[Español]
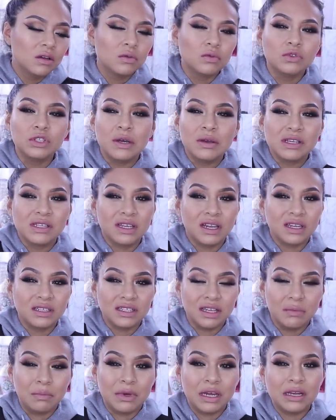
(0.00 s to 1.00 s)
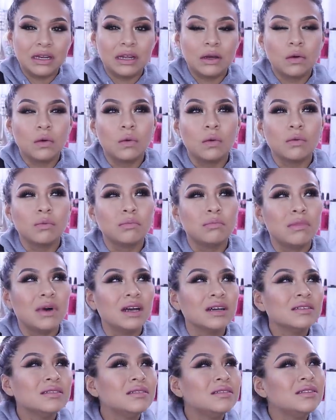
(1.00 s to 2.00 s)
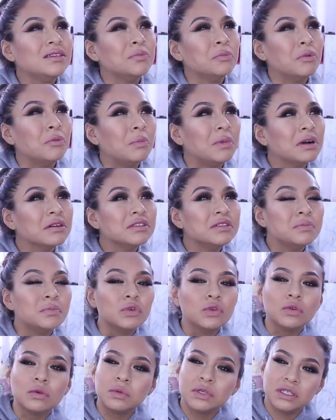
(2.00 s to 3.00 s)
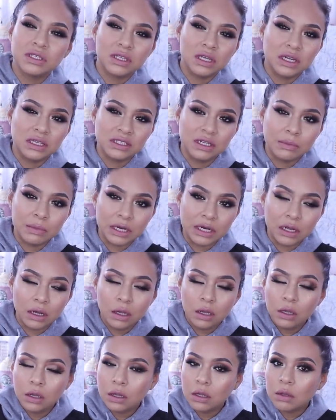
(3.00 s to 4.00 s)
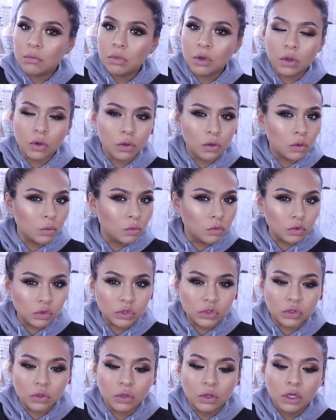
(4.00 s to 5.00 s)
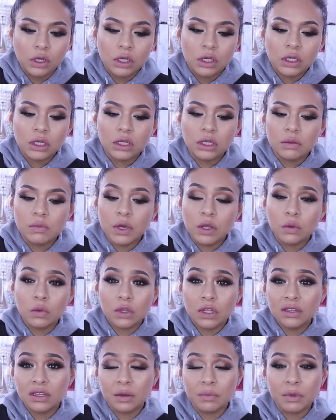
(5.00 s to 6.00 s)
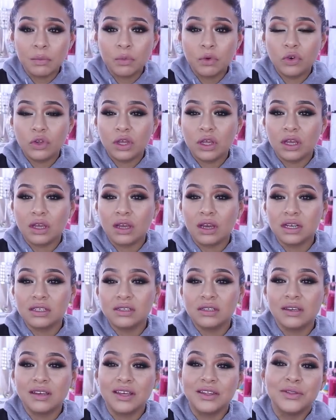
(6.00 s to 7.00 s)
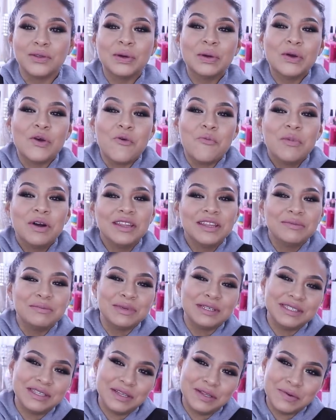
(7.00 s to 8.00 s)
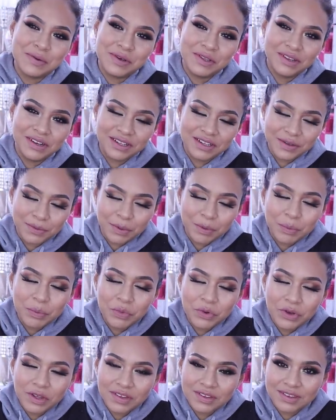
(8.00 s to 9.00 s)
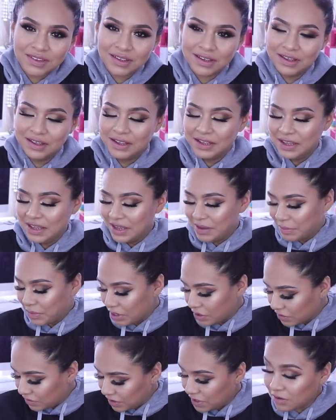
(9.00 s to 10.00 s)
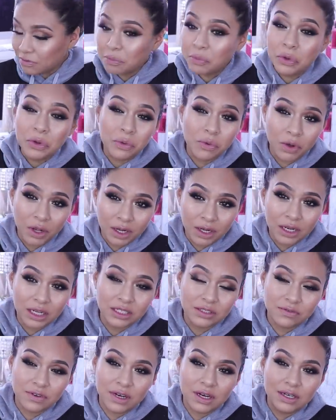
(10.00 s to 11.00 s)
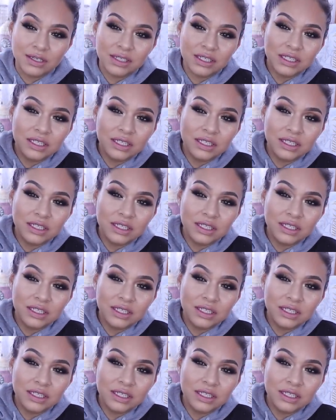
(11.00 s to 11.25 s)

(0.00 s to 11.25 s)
una vez a la semana o máximo, máximo dos veces a la semana, pero no mucho. Y me ayuda también porque hace que no coma demasiado cuando la llevo puesta. Pero sí es muy buena las fajas.